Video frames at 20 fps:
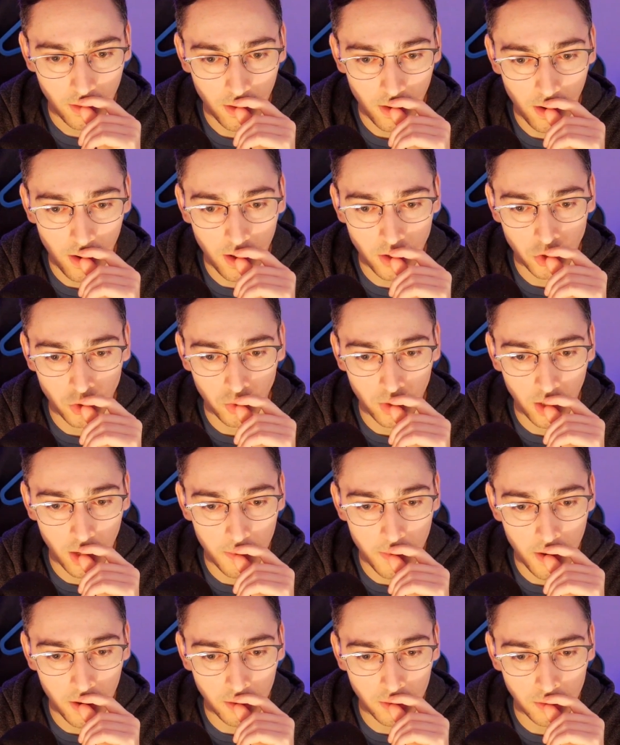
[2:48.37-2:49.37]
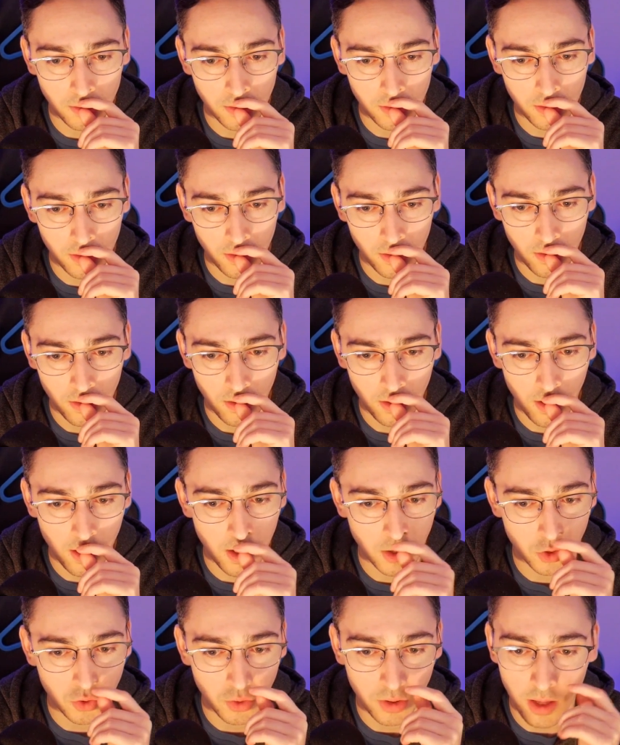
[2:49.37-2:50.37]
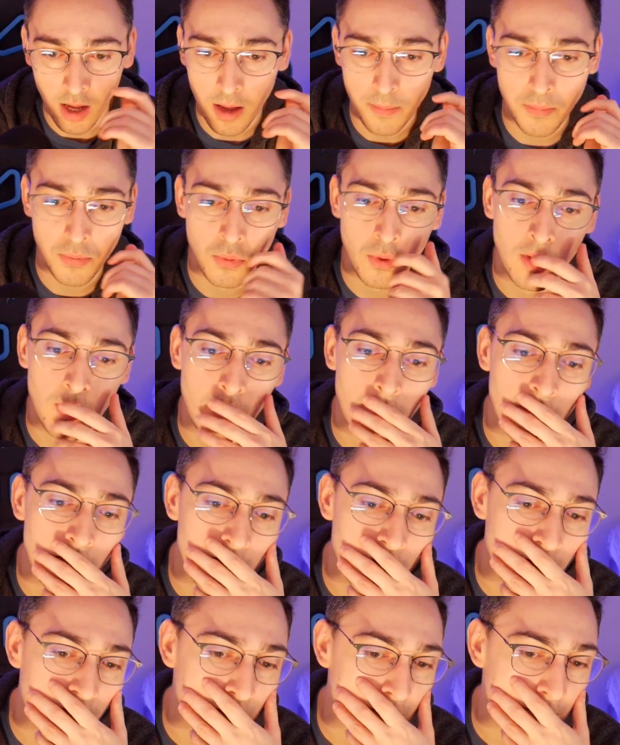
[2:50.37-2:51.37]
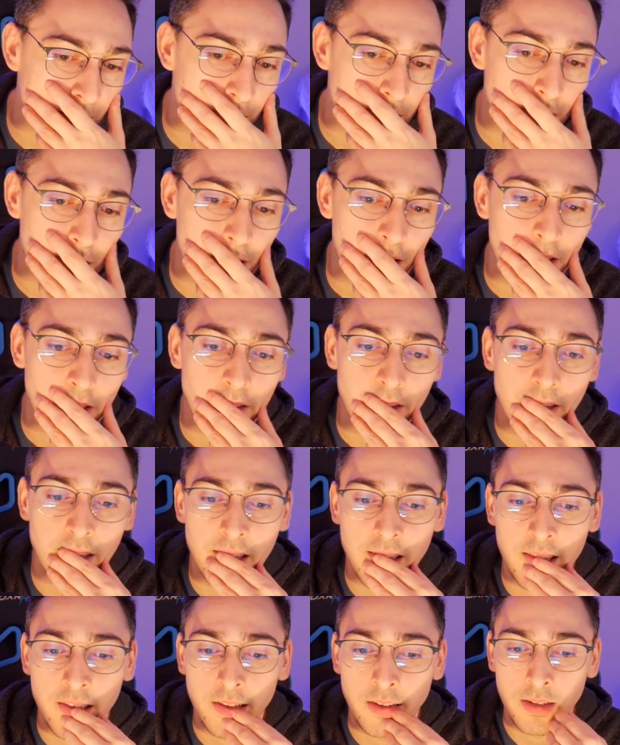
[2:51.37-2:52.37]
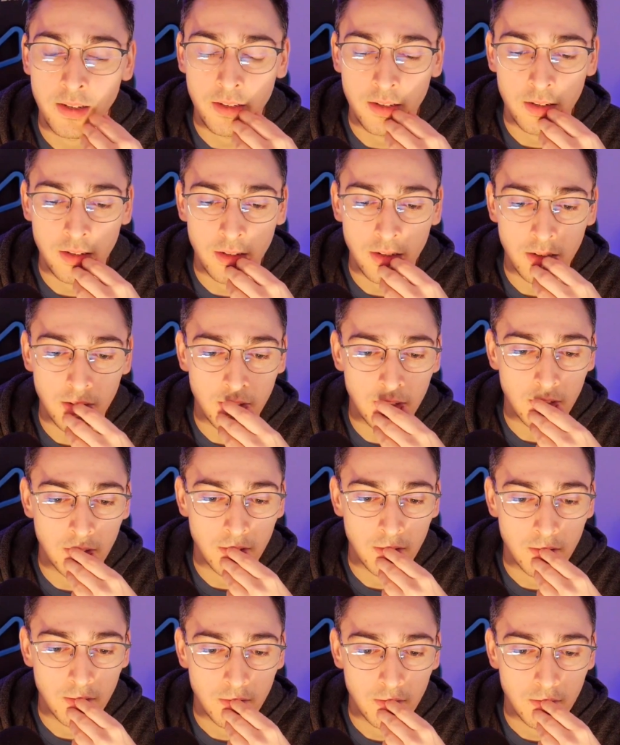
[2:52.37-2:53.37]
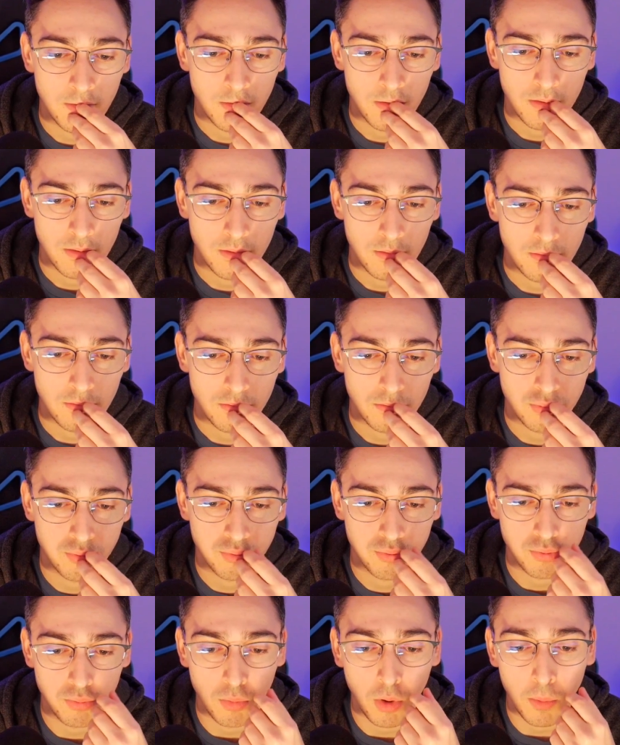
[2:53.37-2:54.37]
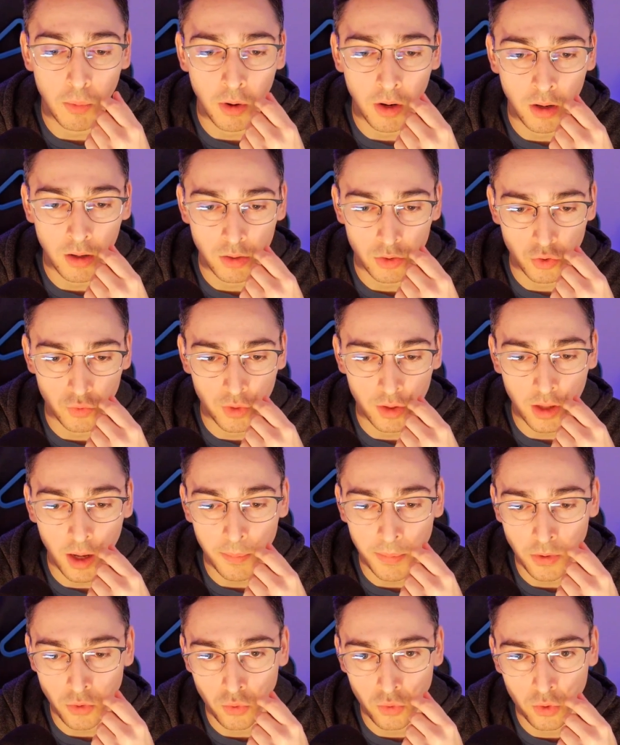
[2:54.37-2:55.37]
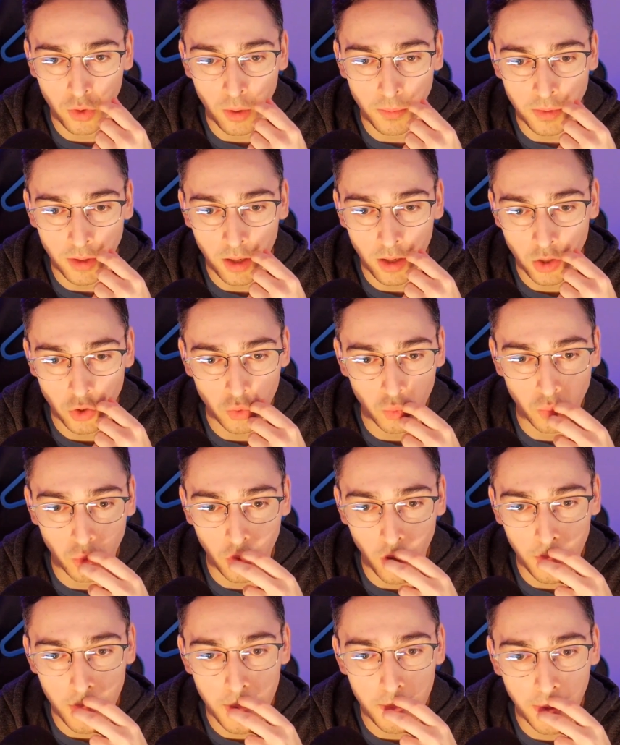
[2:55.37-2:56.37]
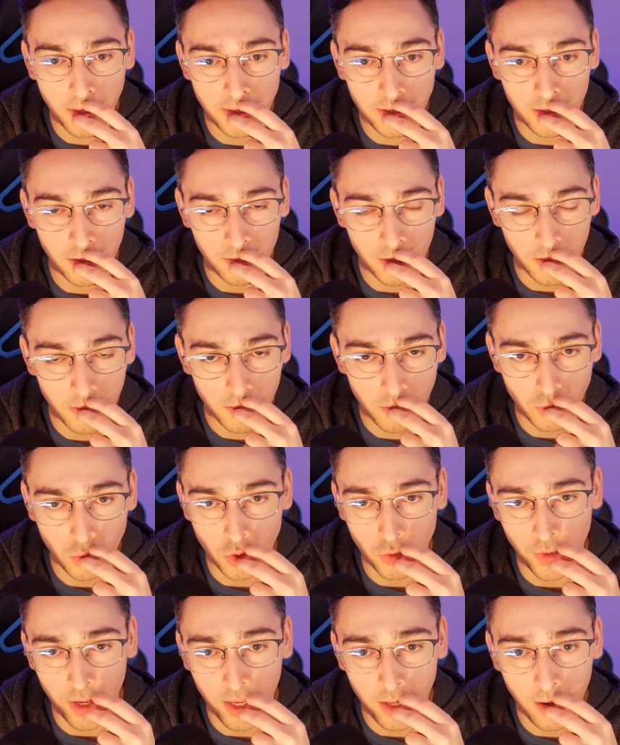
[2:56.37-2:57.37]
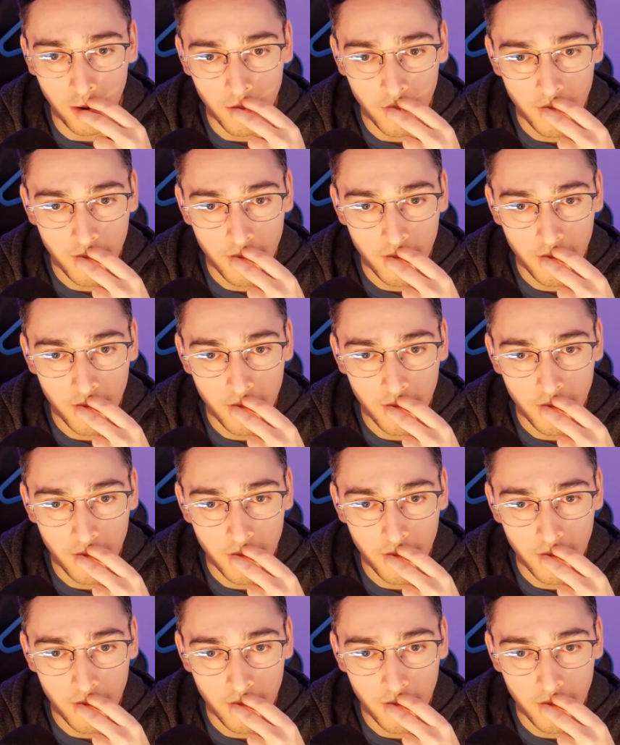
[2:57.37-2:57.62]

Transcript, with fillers: Là, je heal par contre. Là, je tape. Et euh... Bon bah là je vais taper juste comme ça, je counter même pas ici en vrai, vu que je vais heal.